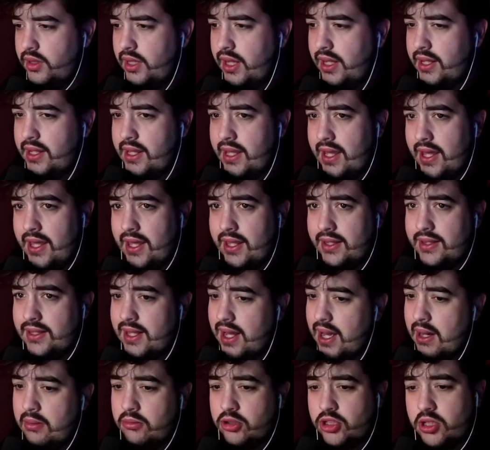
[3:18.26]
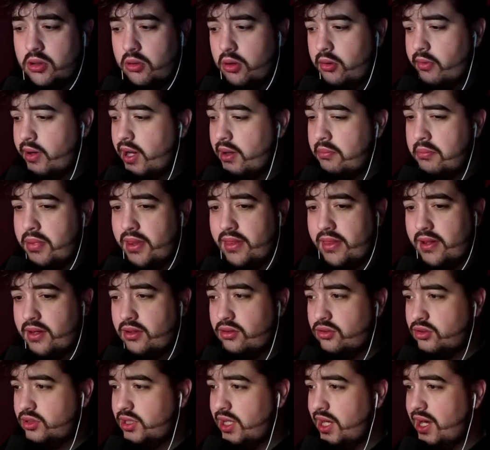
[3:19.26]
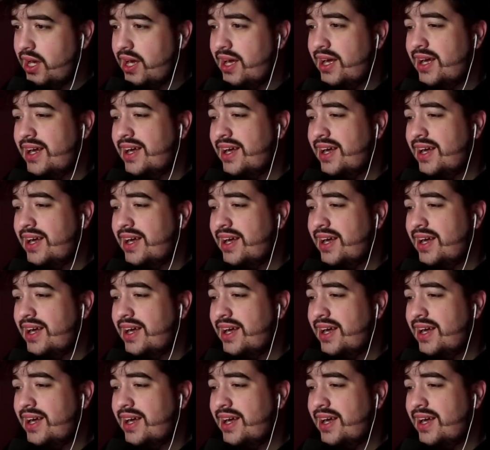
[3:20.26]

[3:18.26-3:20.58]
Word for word: de que tengamos que volver a empezar. O sea,